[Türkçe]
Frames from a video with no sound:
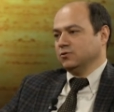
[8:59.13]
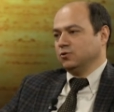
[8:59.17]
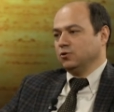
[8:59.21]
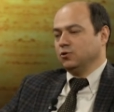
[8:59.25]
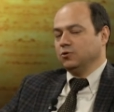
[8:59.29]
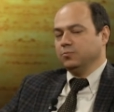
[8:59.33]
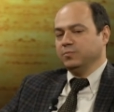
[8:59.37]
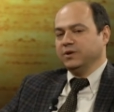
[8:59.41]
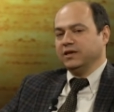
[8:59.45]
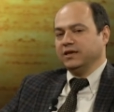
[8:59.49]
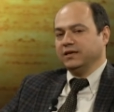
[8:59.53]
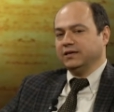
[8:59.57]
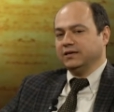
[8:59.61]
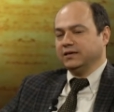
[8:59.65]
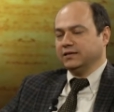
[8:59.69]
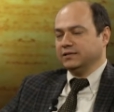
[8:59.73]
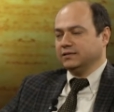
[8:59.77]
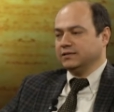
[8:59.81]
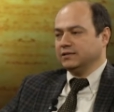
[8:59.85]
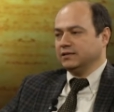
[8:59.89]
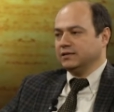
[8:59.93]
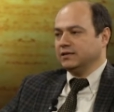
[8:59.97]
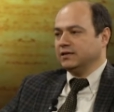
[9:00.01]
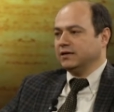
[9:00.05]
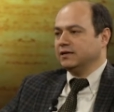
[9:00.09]
O
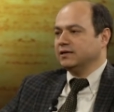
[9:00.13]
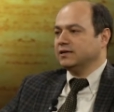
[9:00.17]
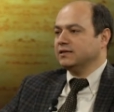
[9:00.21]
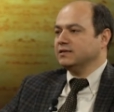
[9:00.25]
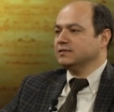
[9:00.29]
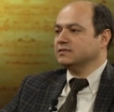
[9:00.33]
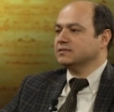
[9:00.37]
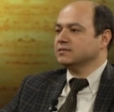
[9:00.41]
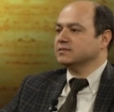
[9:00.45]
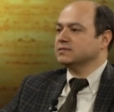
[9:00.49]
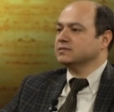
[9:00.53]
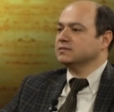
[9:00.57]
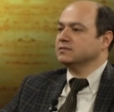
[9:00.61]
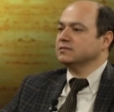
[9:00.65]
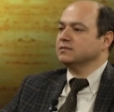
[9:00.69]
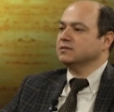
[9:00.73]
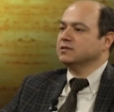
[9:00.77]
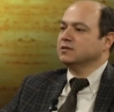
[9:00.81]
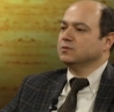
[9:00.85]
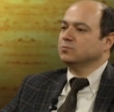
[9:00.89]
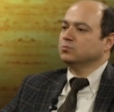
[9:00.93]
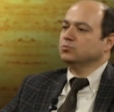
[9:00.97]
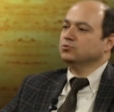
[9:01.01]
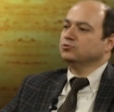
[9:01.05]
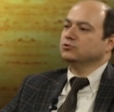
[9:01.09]
bereketli hilal haritası
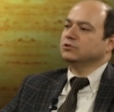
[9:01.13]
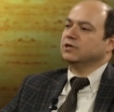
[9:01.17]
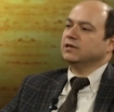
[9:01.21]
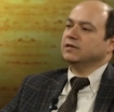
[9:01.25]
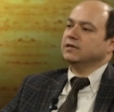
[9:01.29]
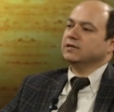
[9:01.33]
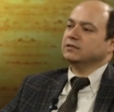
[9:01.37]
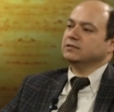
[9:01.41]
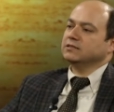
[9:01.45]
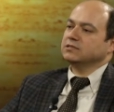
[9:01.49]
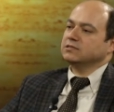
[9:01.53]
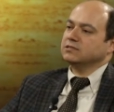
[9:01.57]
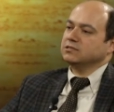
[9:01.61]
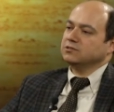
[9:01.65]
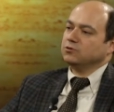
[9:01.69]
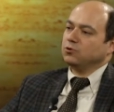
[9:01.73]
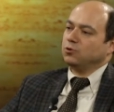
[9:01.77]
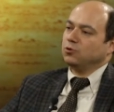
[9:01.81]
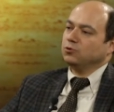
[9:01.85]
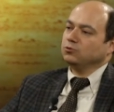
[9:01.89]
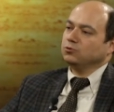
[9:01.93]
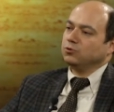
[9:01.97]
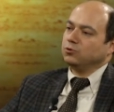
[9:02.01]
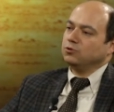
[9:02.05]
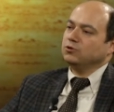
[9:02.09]
bundan yaklaşık
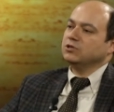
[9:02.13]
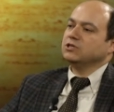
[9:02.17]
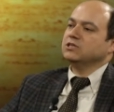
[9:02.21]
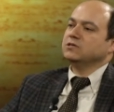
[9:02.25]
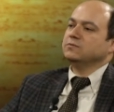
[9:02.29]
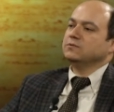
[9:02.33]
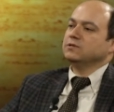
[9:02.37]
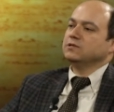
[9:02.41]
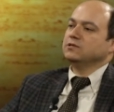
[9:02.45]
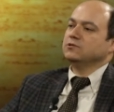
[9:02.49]
10-12 bin yıl